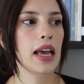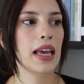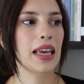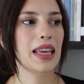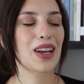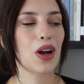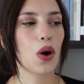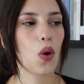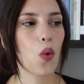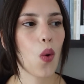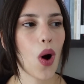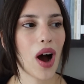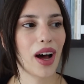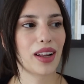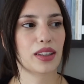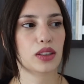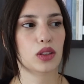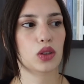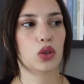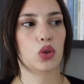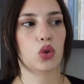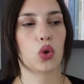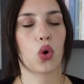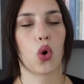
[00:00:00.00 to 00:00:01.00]
in
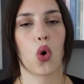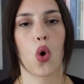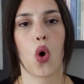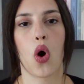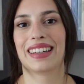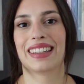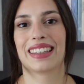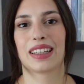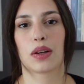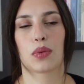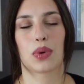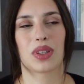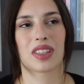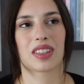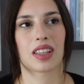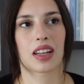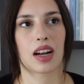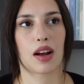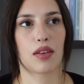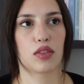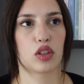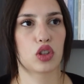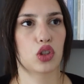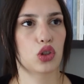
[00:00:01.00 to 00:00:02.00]
quanto in questa
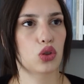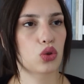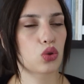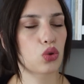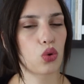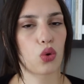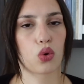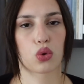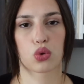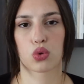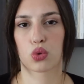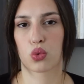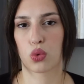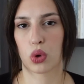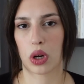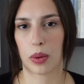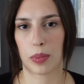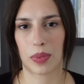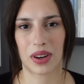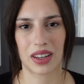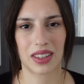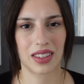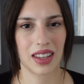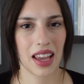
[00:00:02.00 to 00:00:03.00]
nave ci sono oscure
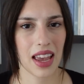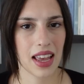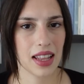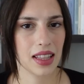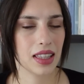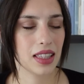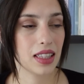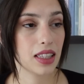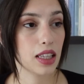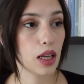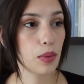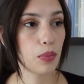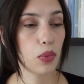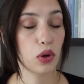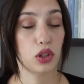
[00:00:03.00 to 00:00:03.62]
presenze,